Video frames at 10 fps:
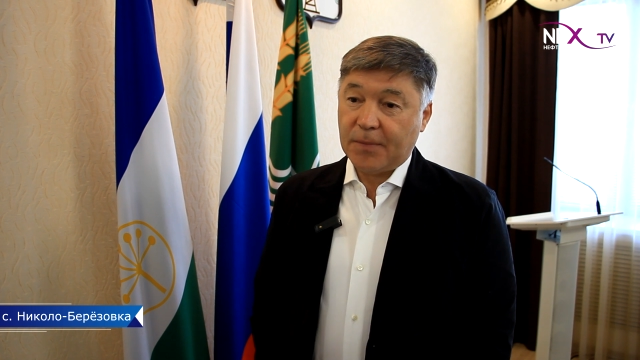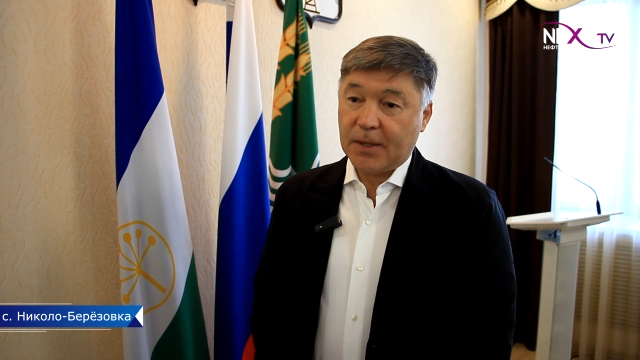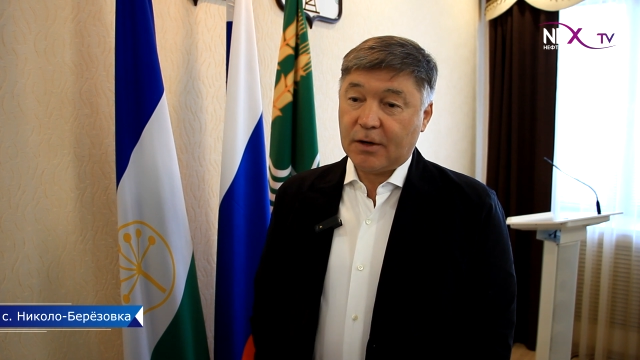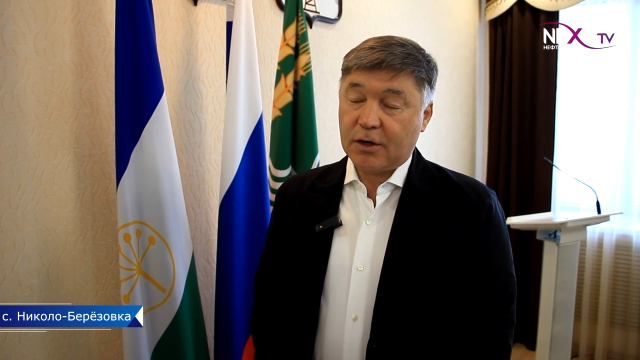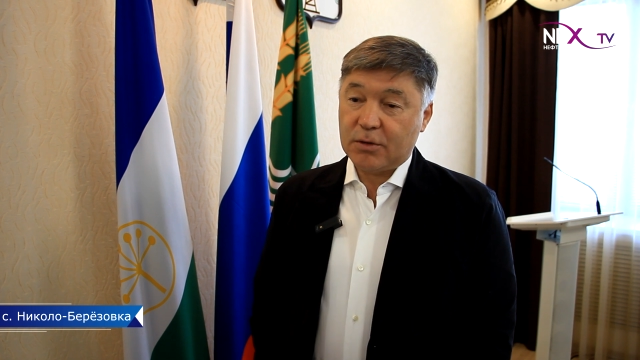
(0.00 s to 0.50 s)

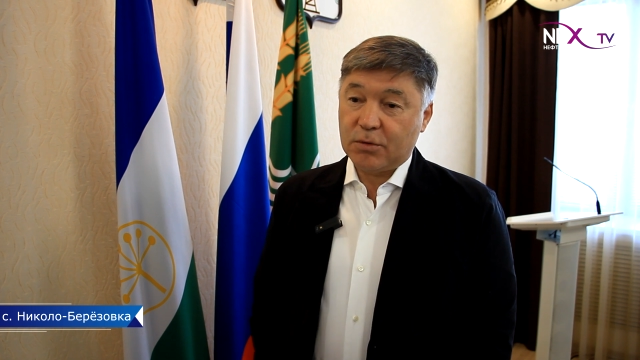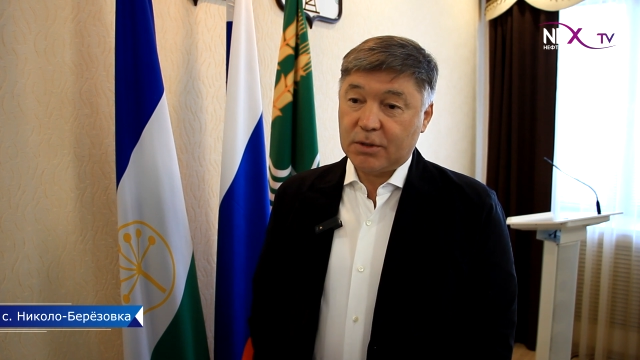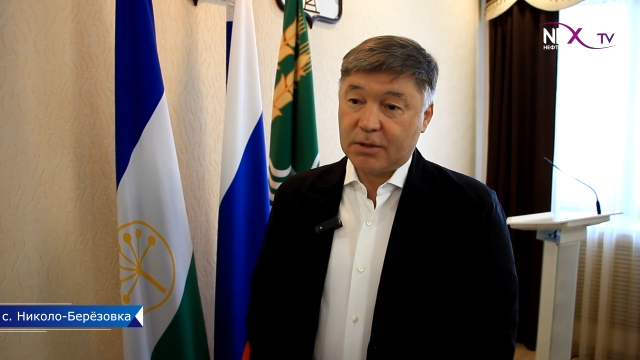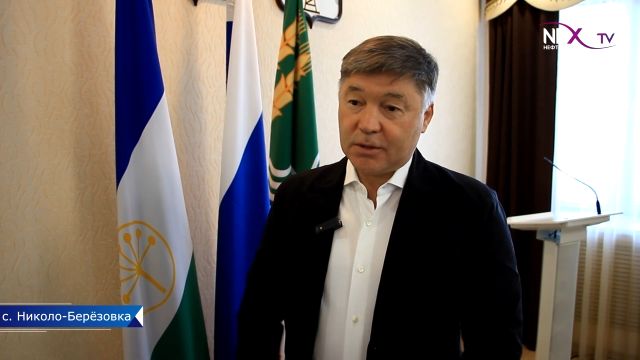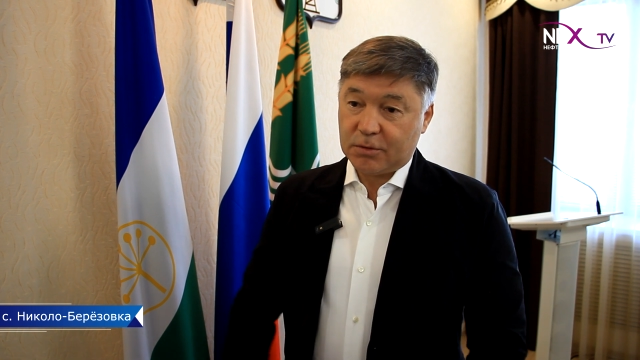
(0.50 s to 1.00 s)

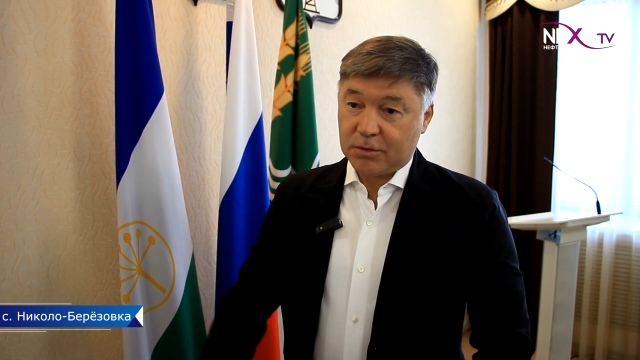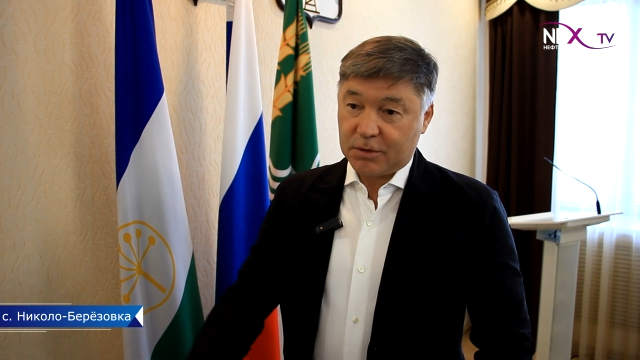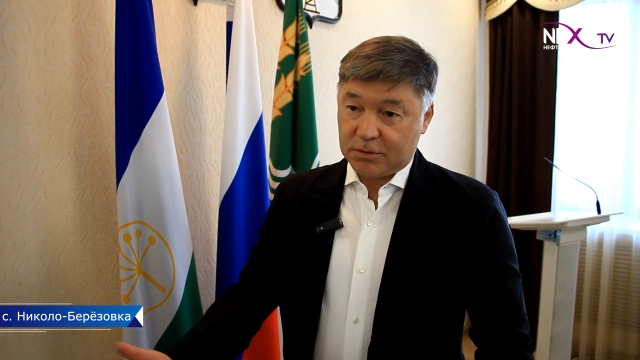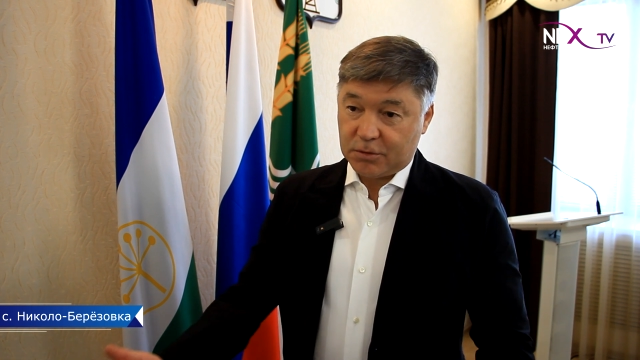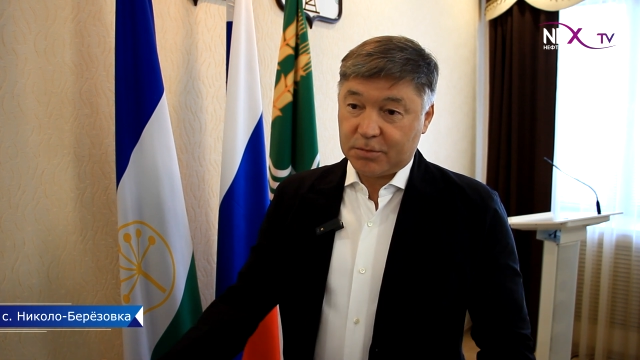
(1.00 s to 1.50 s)
районы,
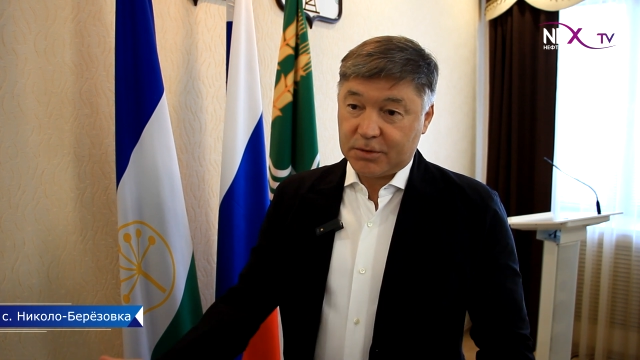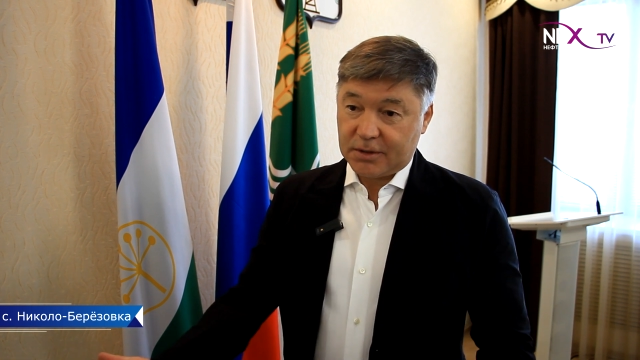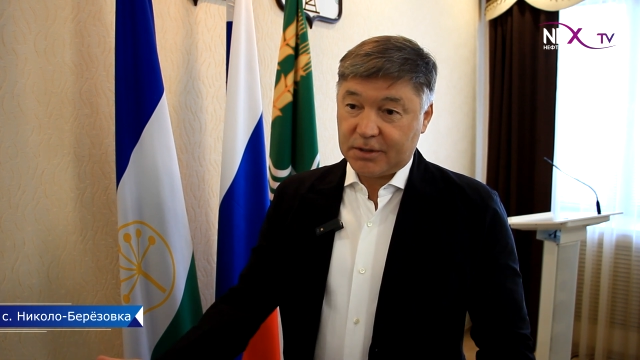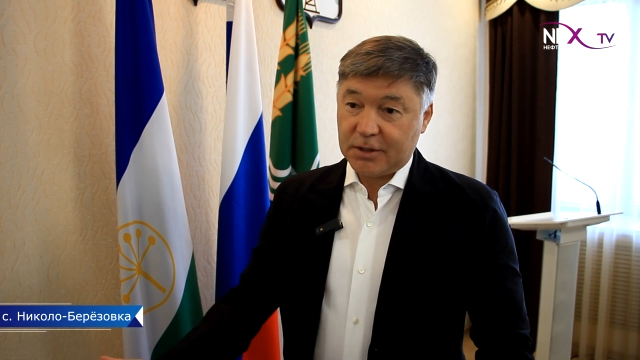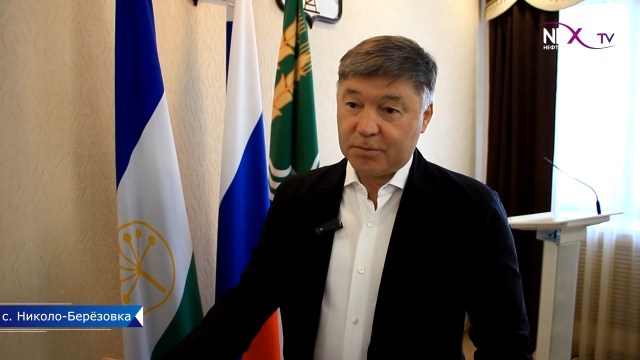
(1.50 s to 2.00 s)
которые, собственно,
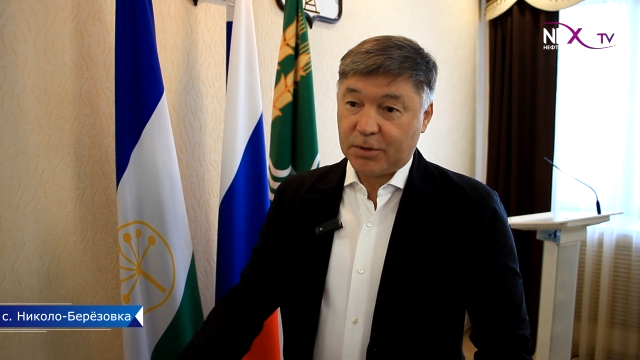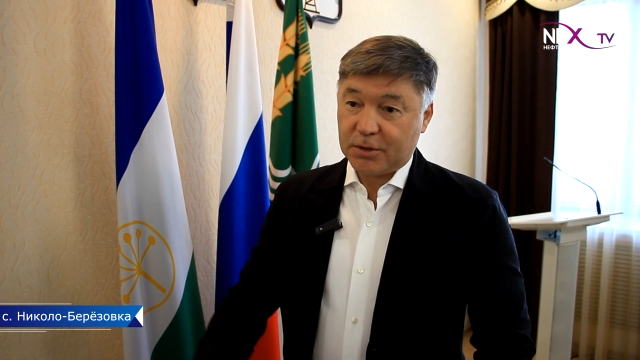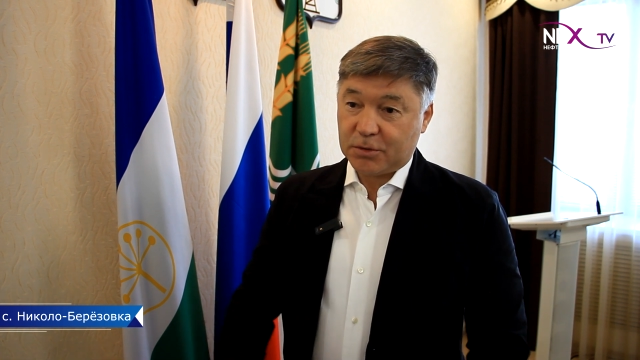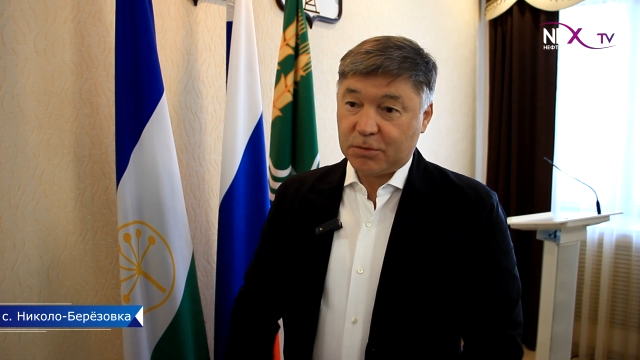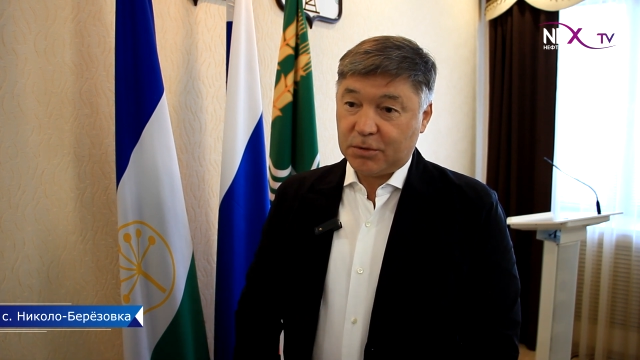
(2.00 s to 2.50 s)
где и
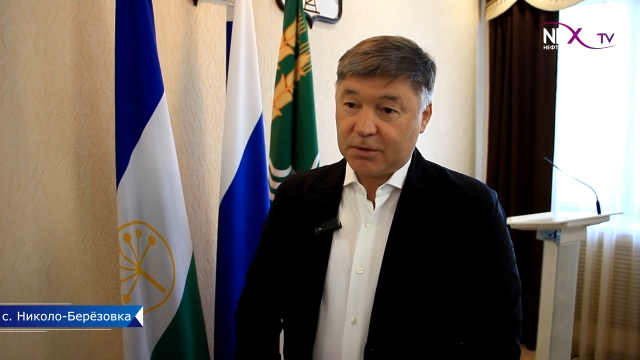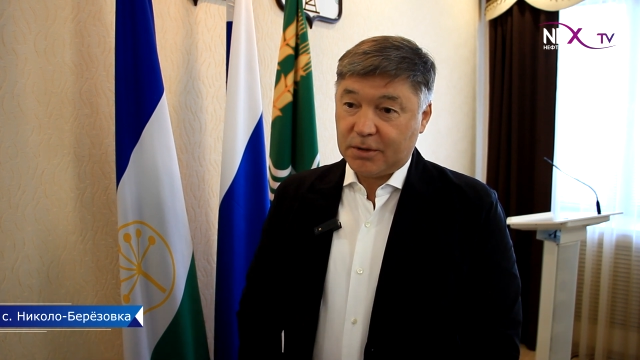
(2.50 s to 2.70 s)
происходит